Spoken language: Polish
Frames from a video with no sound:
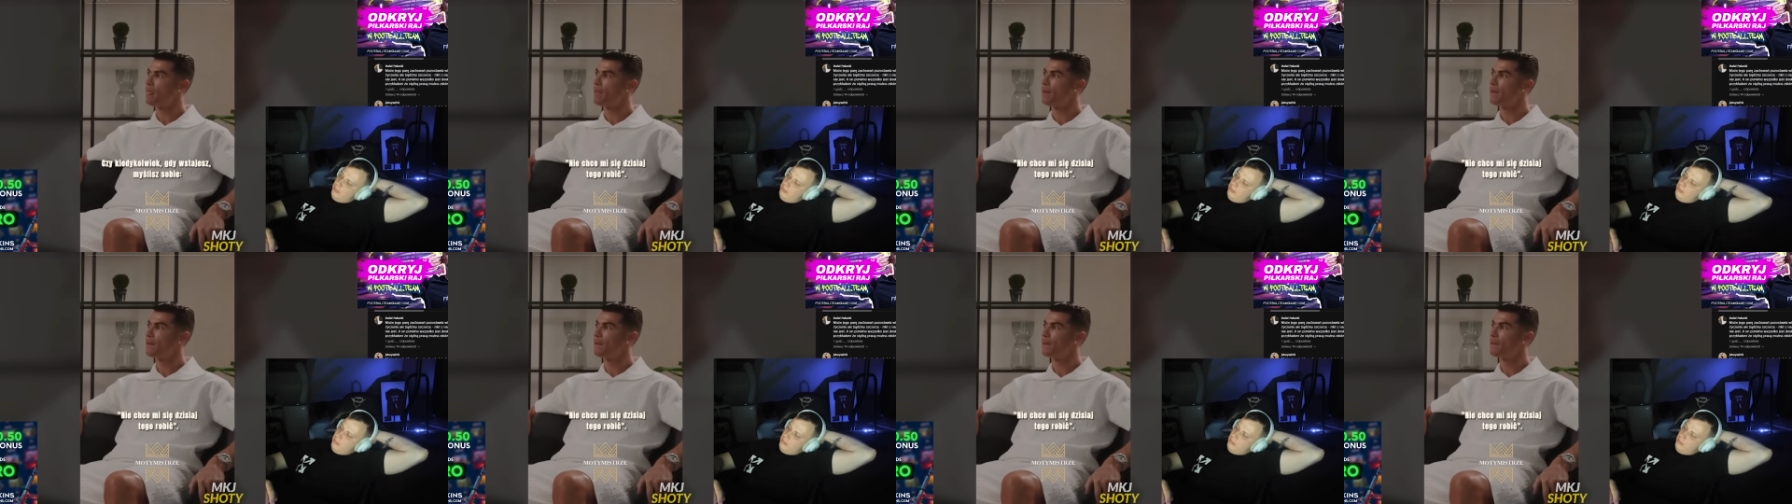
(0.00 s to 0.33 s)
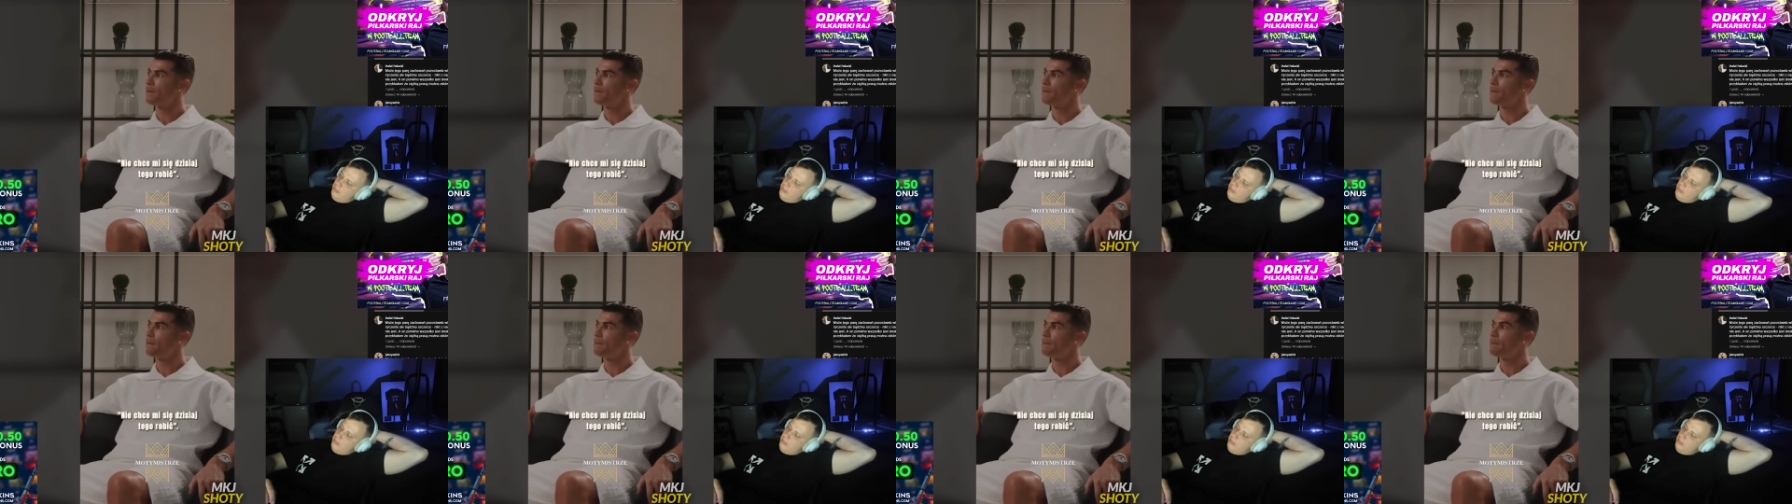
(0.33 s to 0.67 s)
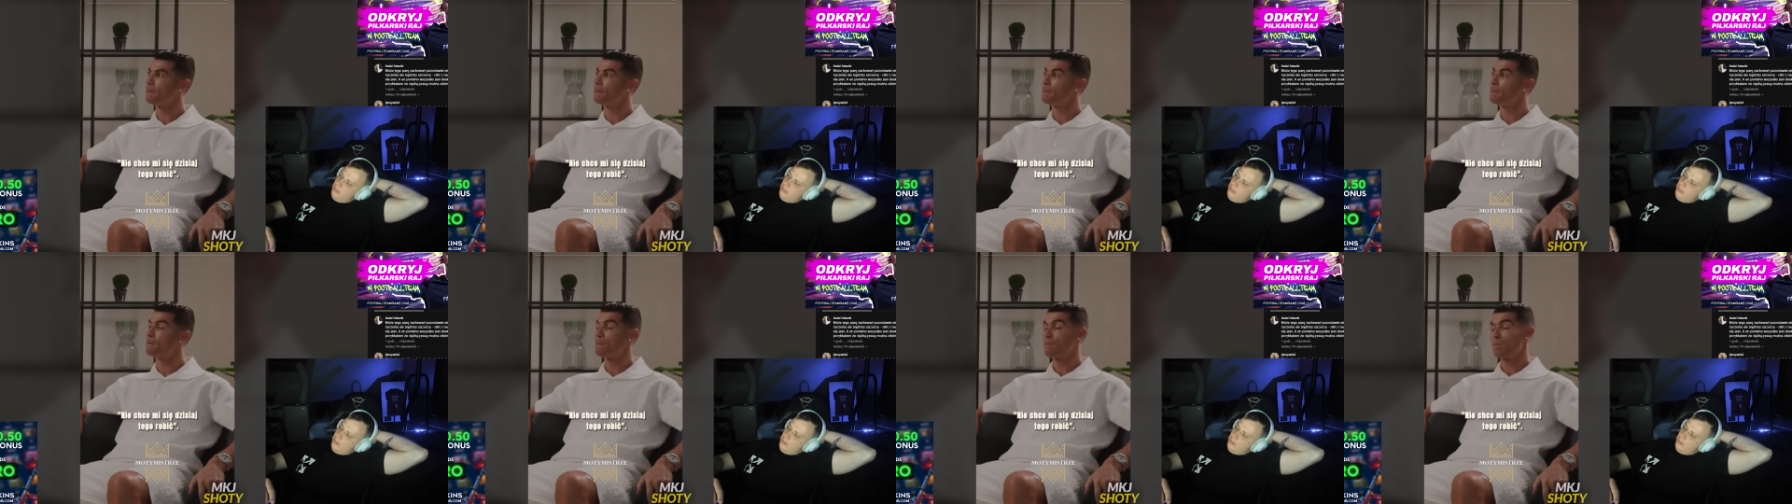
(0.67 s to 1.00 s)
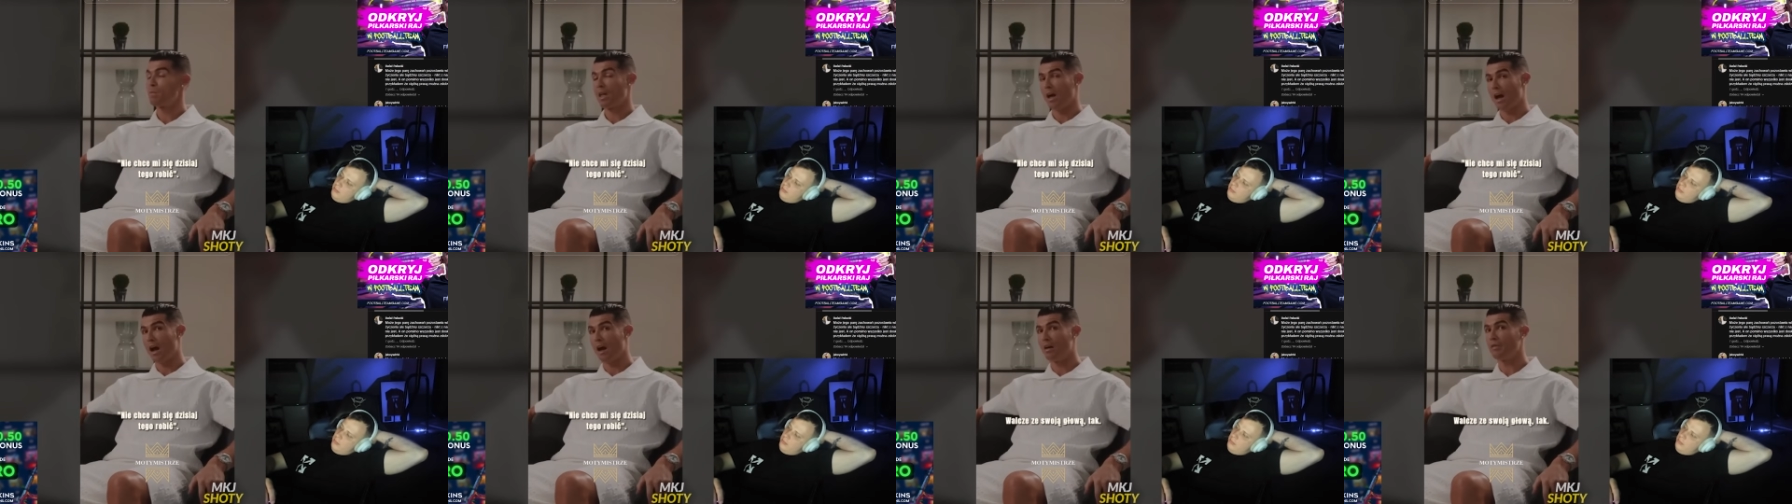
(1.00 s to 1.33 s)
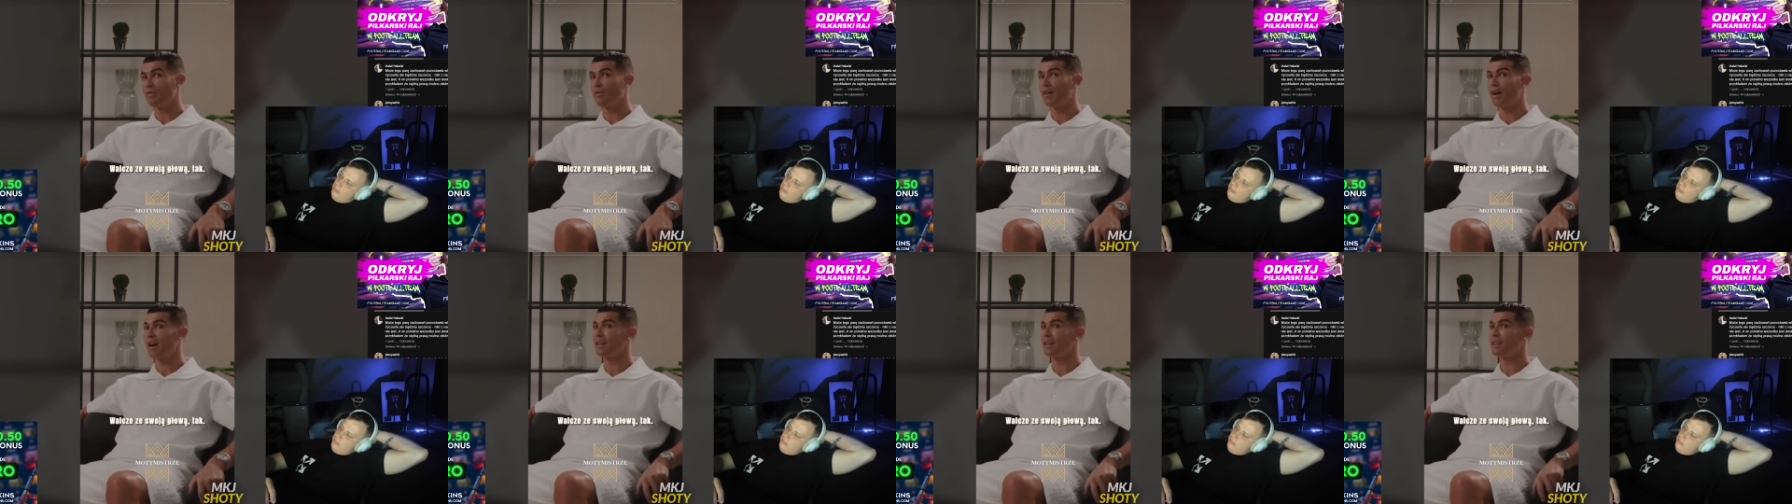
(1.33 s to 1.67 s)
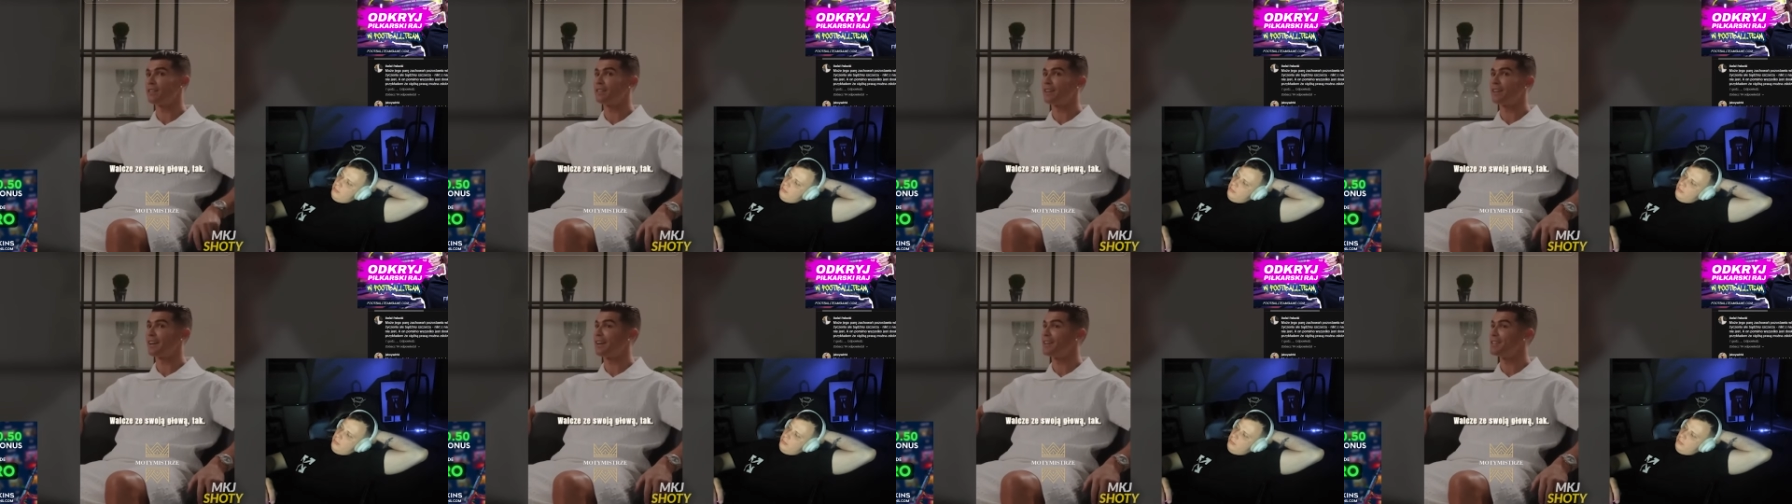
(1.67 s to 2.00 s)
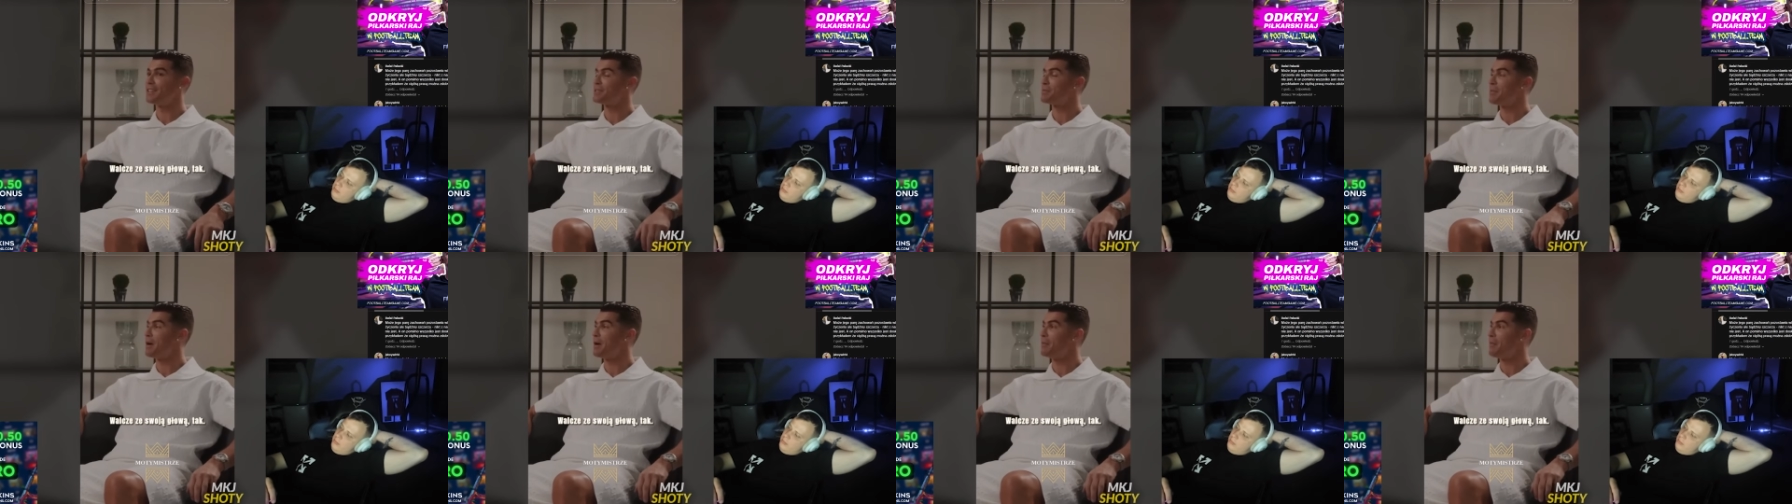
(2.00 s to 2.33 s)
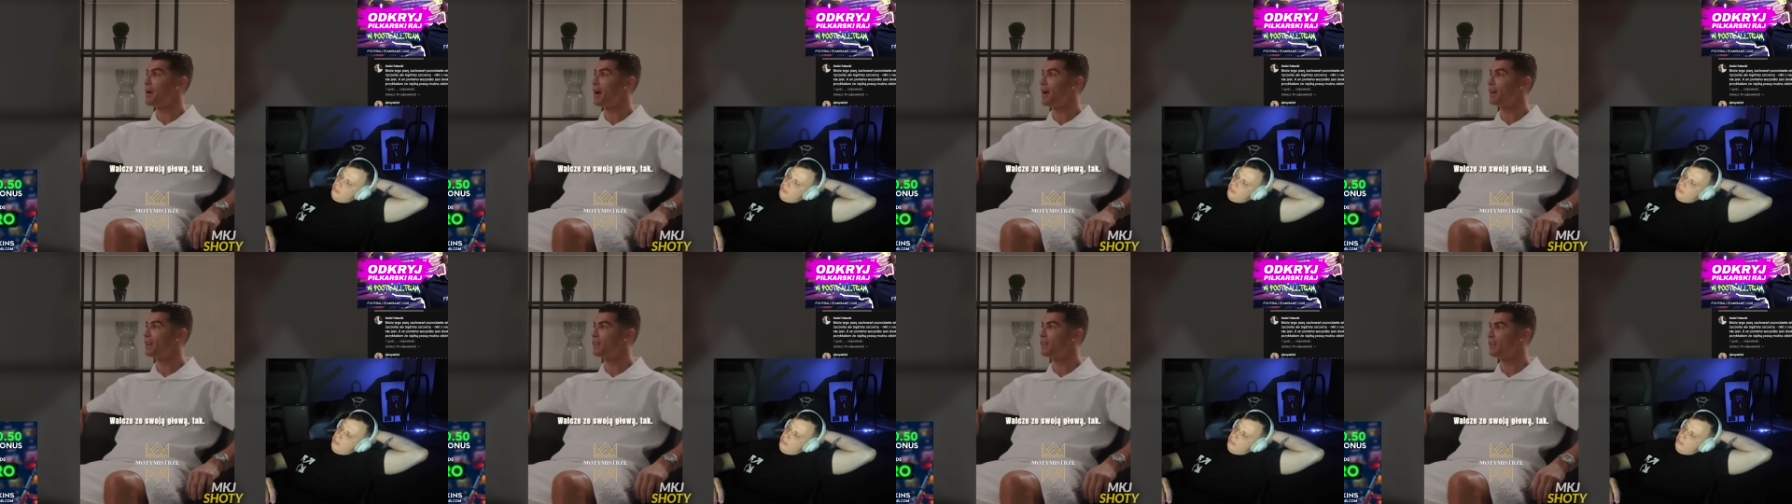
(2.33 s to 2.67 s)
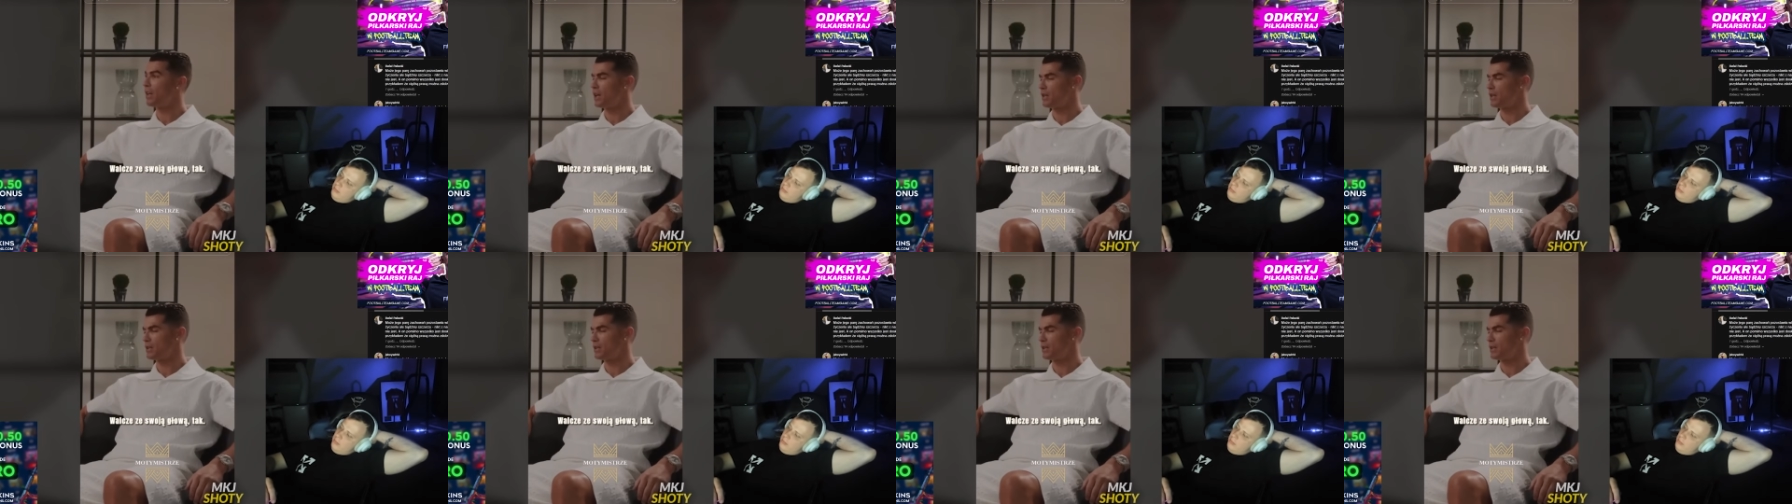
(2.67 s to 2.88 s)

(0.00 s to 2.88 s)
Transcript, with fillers: I don't want to do it today? I fight against my mind.